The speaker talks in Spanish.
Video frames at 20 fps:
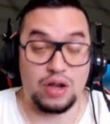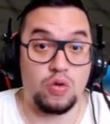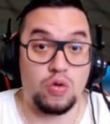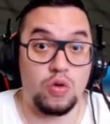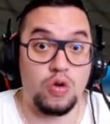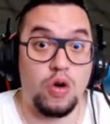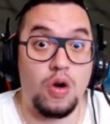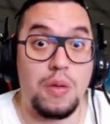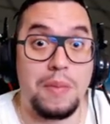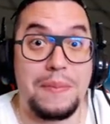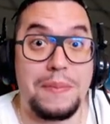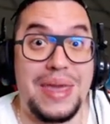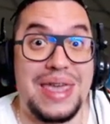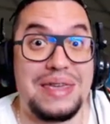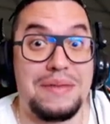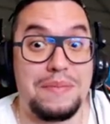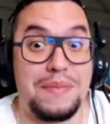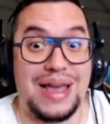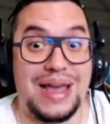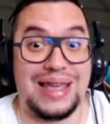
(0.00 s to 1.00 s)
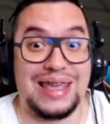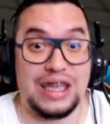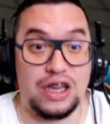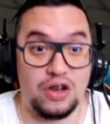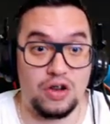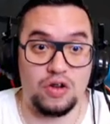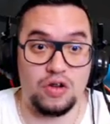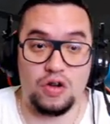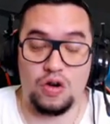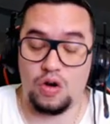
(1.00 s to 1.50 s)
escudo, me
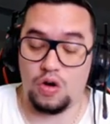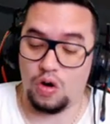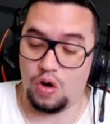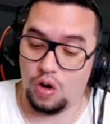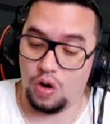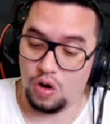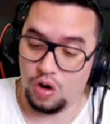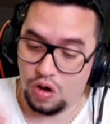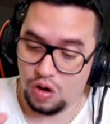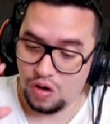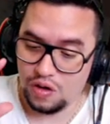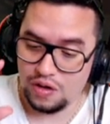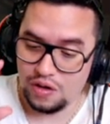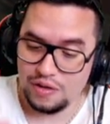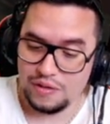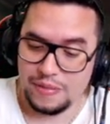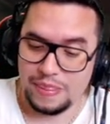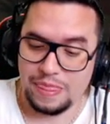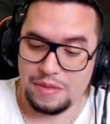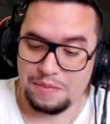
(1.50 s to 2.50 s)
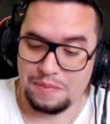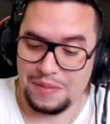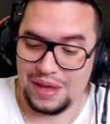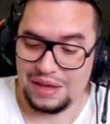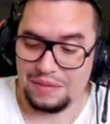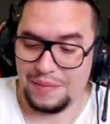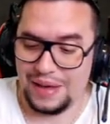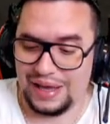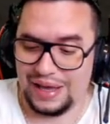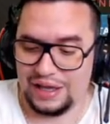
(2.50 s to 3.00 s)
imagino, ¿no? Ojo, me
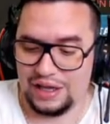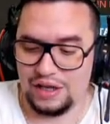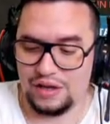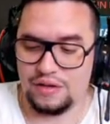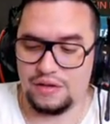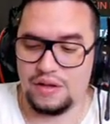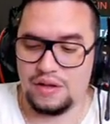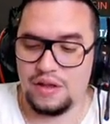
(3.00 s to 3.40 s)
imagino.